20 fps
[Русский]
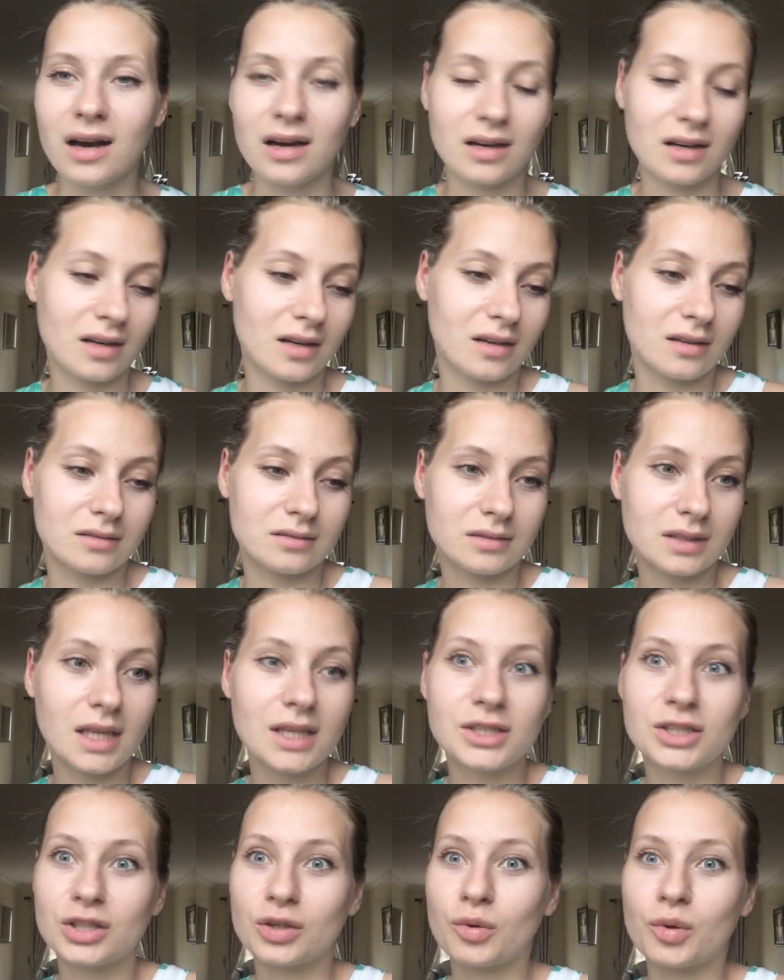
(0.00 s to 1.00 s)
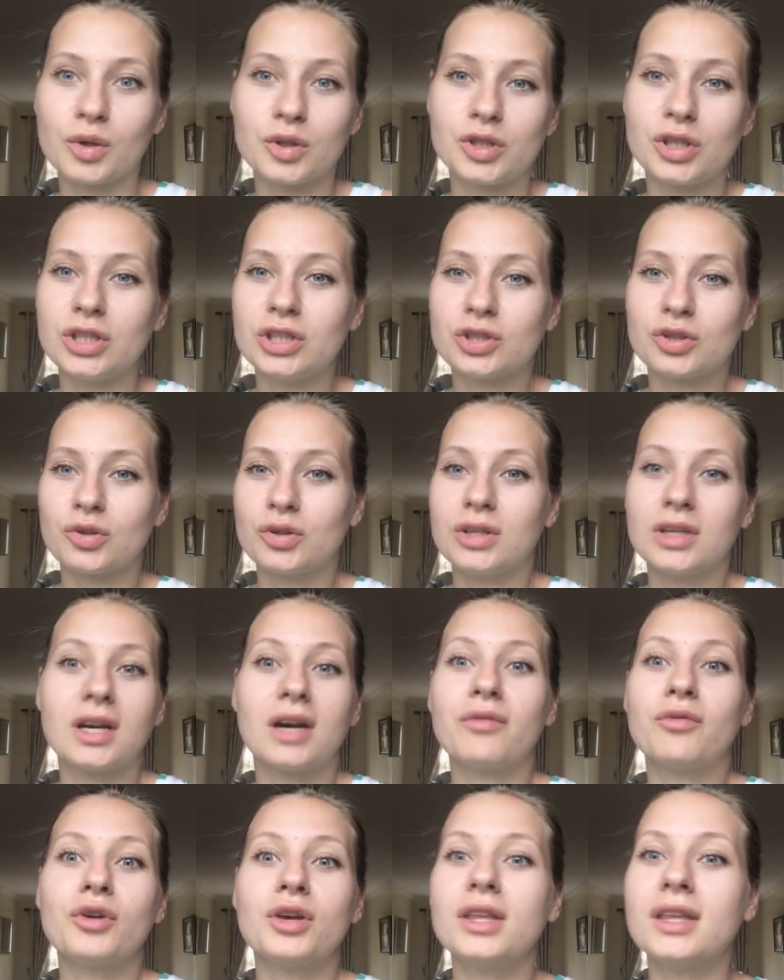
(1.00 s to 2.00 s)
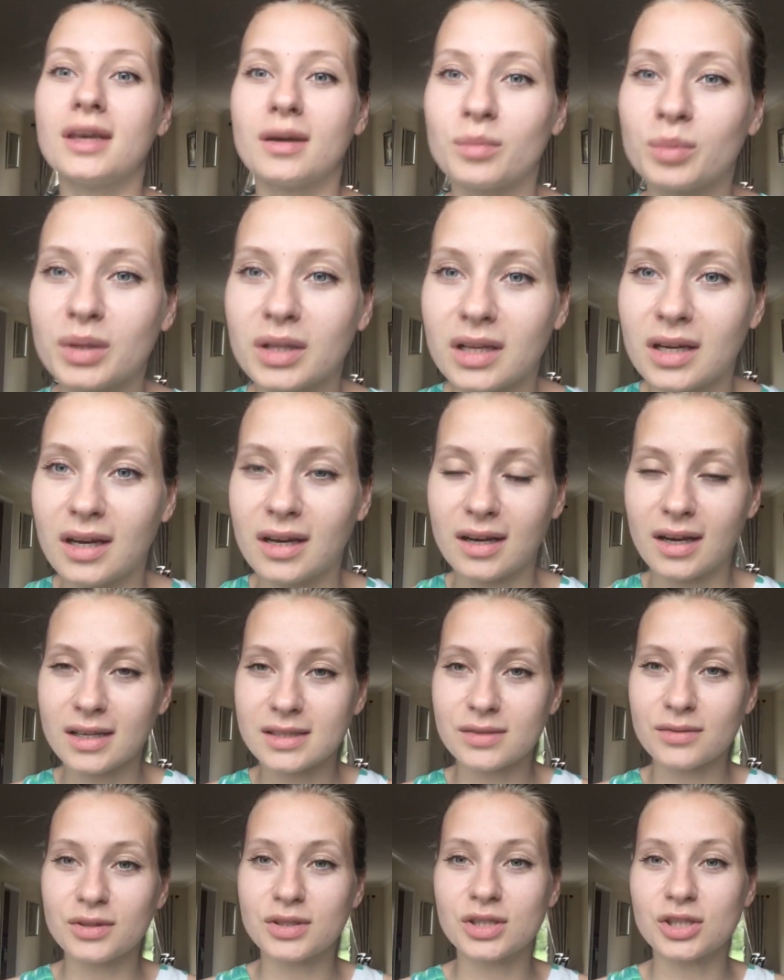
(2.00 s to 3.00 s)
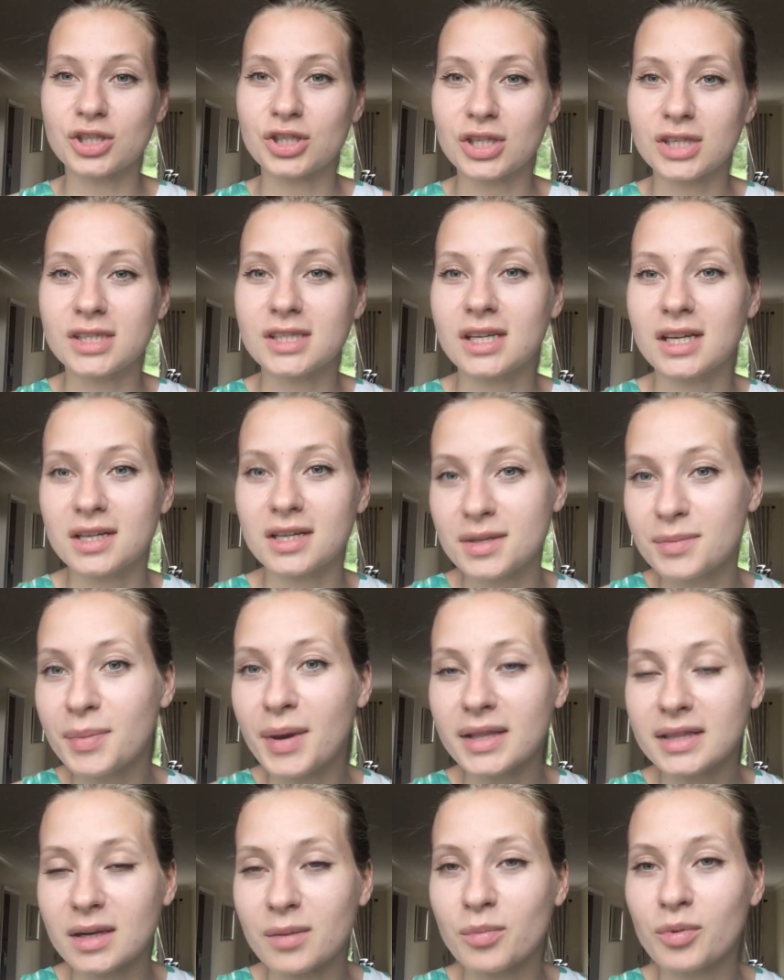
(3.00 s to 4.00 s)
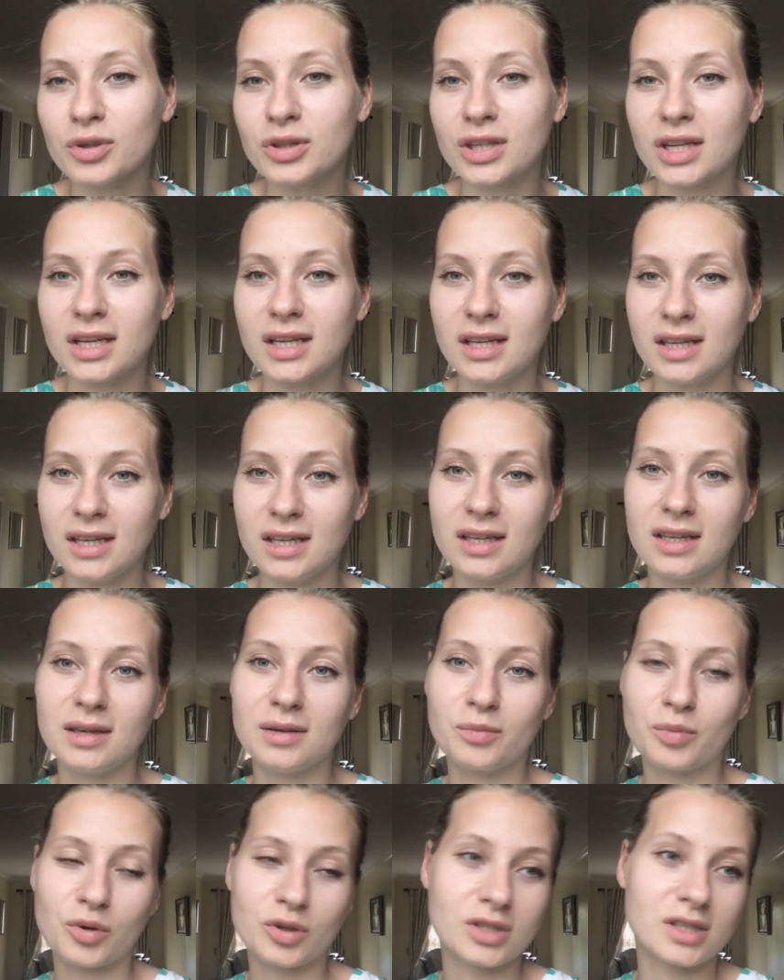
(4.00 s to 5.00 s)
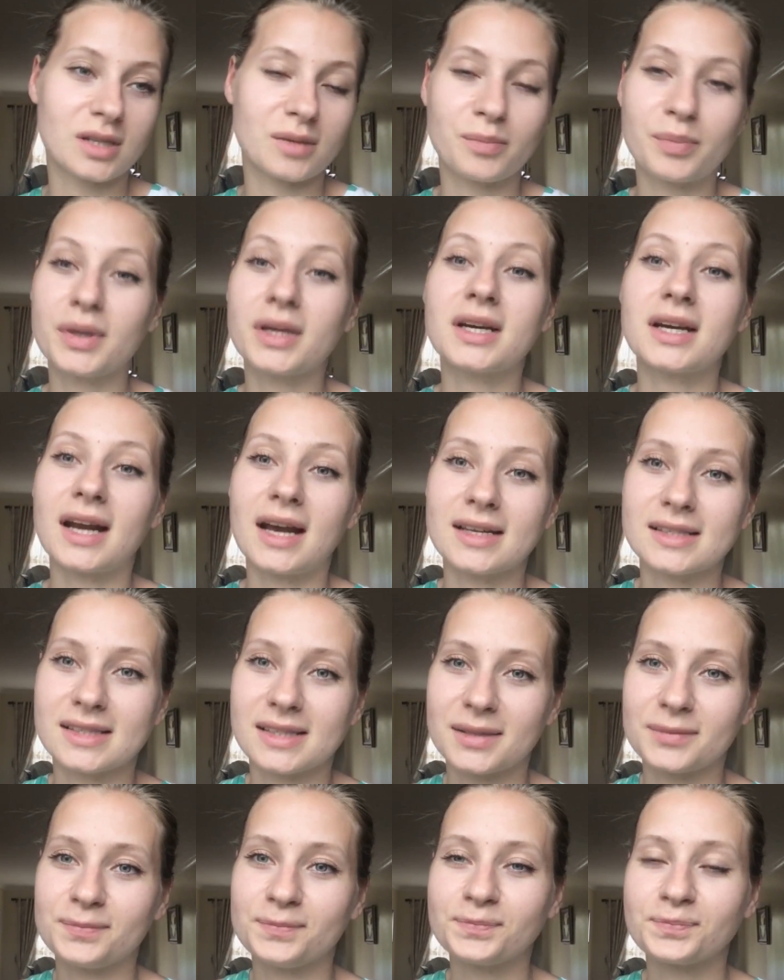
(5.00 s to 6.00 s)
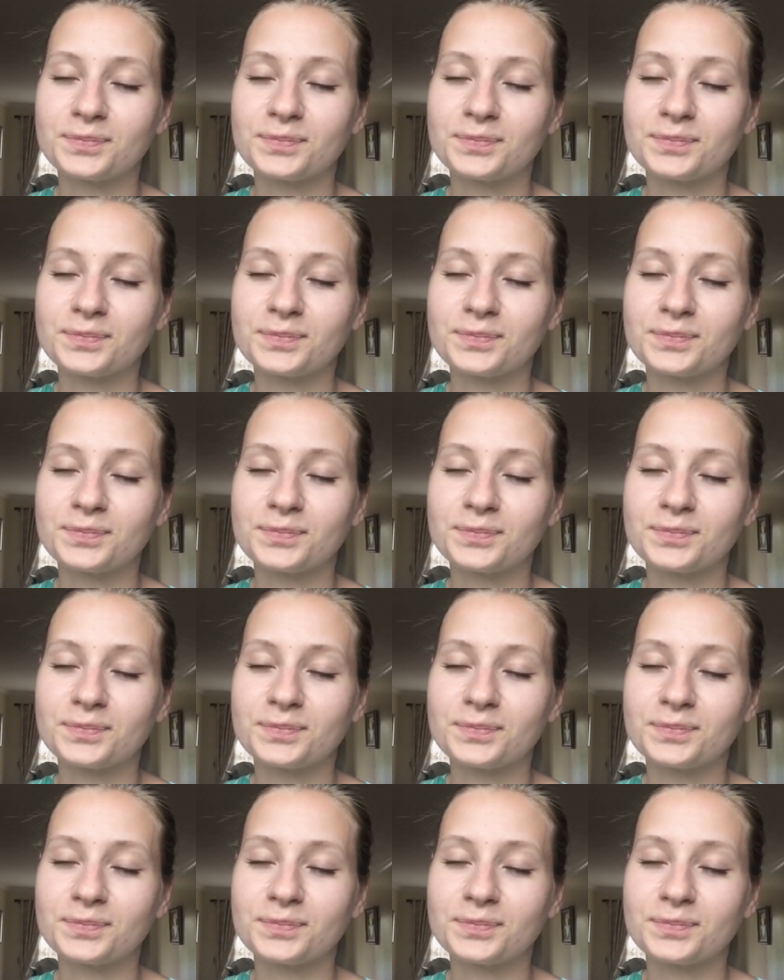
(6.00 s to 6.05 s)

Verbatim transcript: э, знаете, такое ощущение, что никого и не было. А оказывается, шестеро ребят работали и просто прекрасно.